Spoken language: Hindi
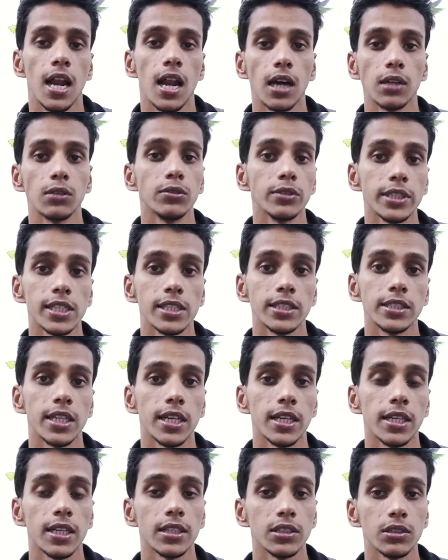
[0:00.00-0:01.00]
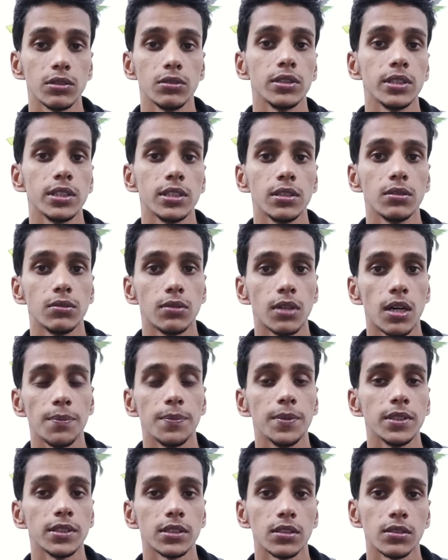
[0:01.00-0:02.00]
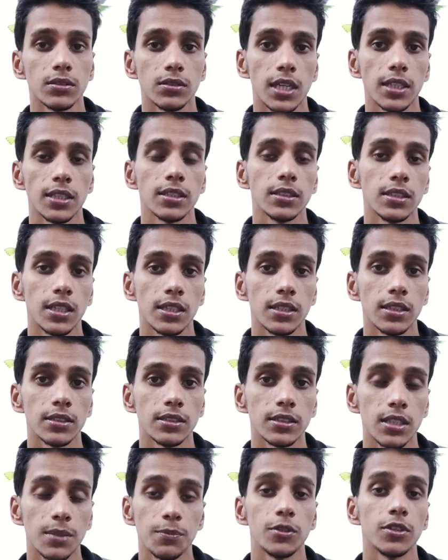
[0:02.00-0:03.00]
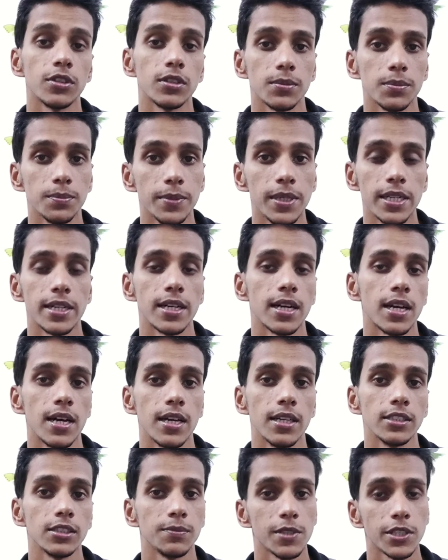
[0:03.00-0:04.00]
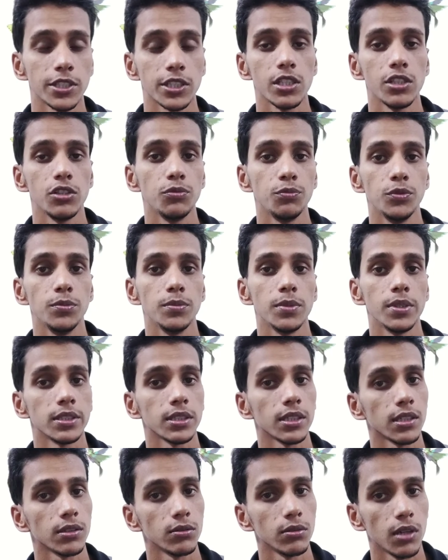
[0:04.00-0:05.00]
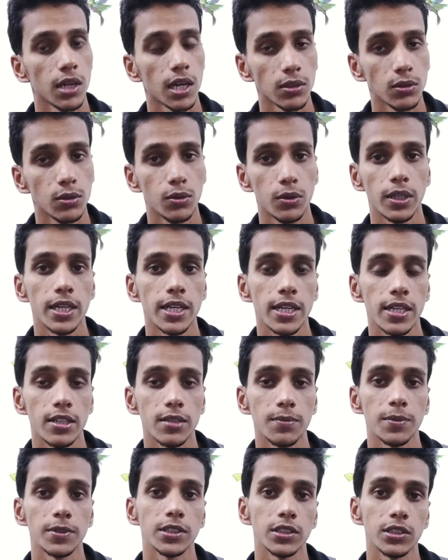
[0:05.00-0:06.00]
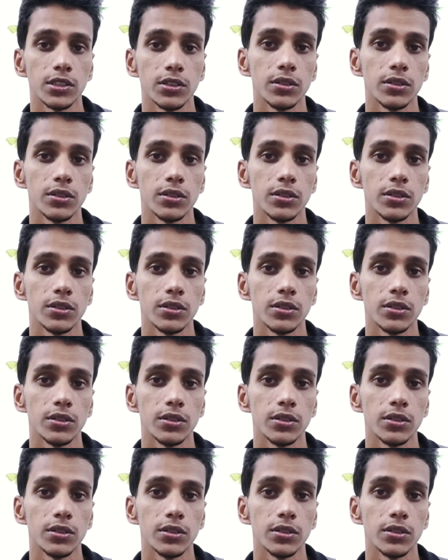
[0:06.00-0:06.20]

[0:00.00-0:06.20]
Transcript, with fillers: लागू किया जाएगा क्योंकि वहाँ पे इसको ज़्यादा से ज़्यादा सपोर्ट मिल रहा है स्पेशल यूपी में इसका तो लागू होगा ही हंड्रेड परसेंट